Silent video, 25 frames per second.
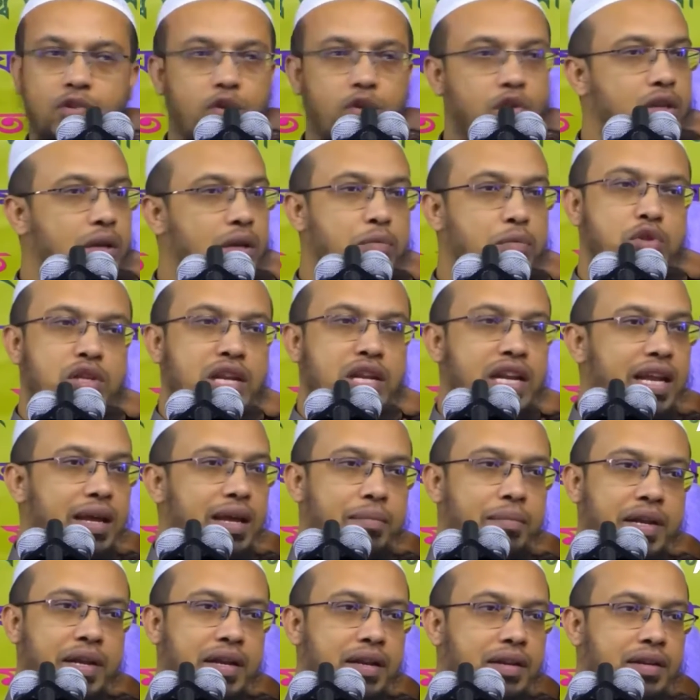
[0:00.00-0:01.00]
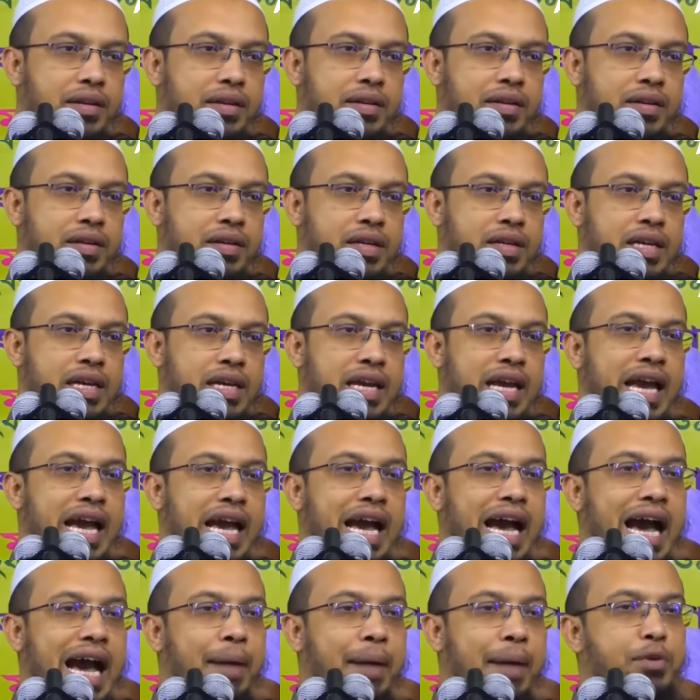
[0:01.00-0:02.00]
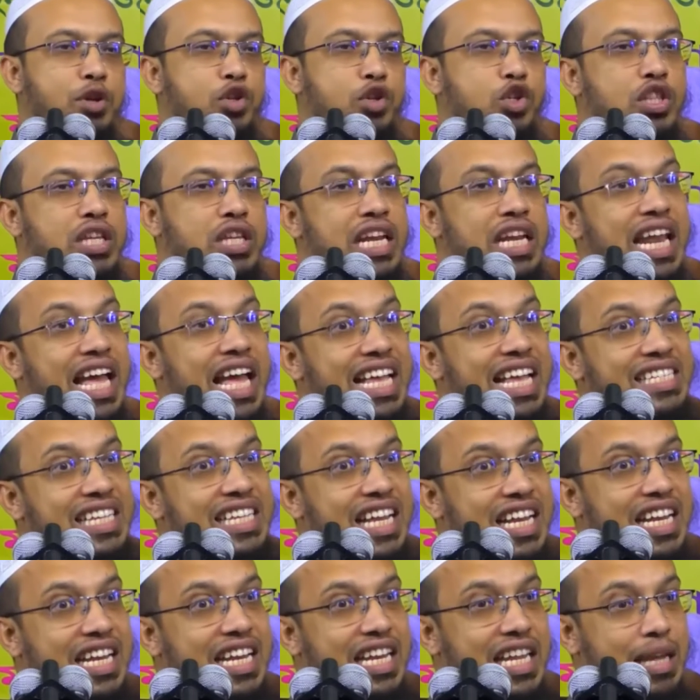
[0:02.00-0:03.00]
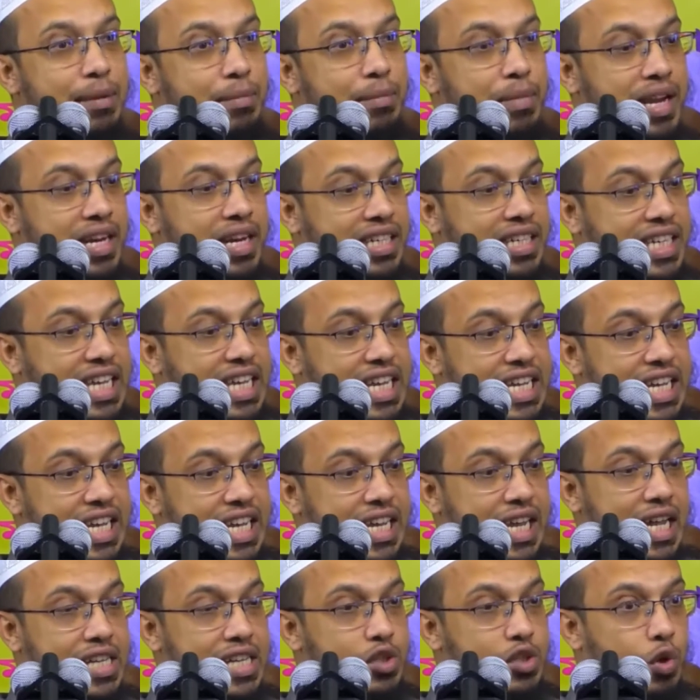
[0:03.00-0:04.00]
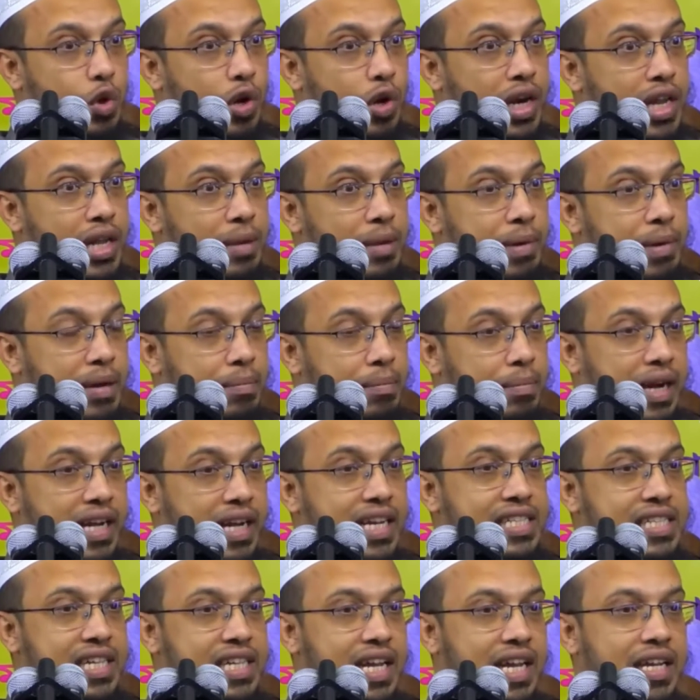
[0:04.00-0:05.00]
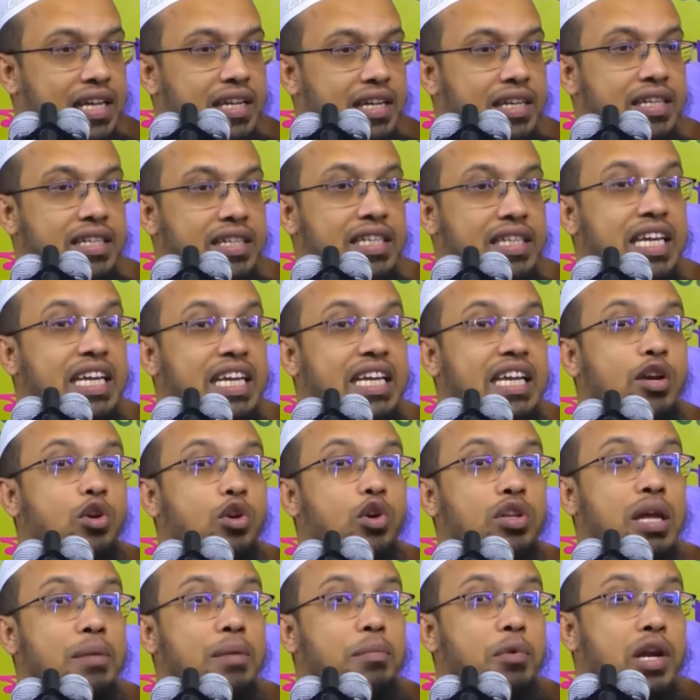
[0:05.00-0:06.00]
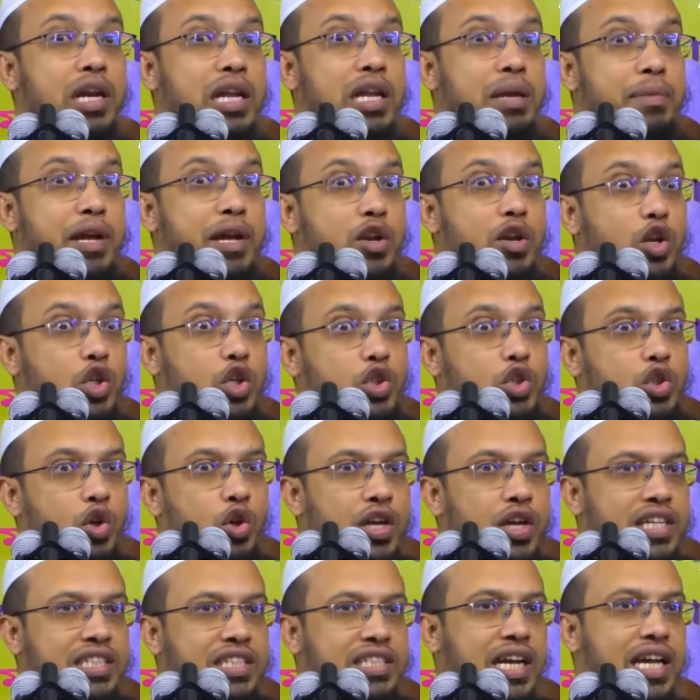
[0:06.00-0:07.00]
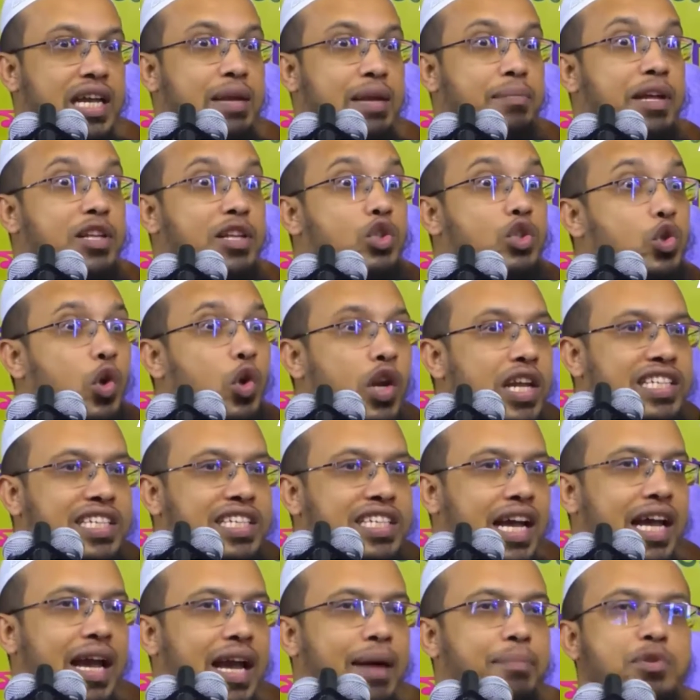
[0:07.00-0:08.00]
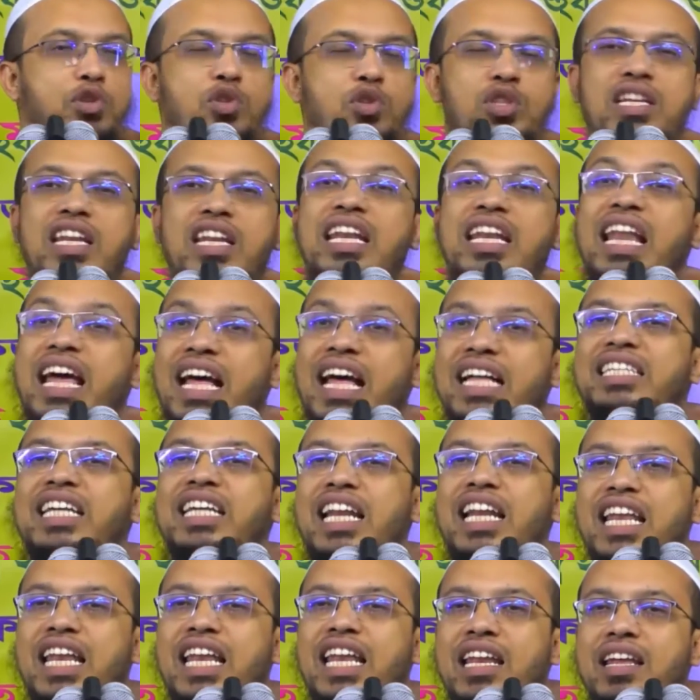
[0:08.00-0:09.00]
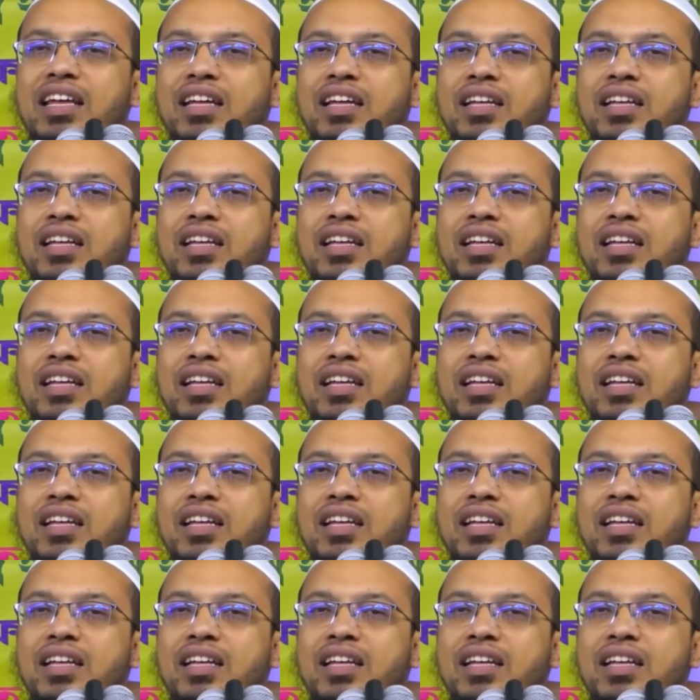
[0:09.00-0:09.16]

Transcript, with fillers: কথা বুঝেন না আমার আপনি যদি না জানেন ইমান কি কি কাজ করলে ইমান ভাঙে যায় কি কি কথা বললে ইমান নষ্ট হয়ে যায় ইমান চলে যায় আপনি যদি এটা না জানেন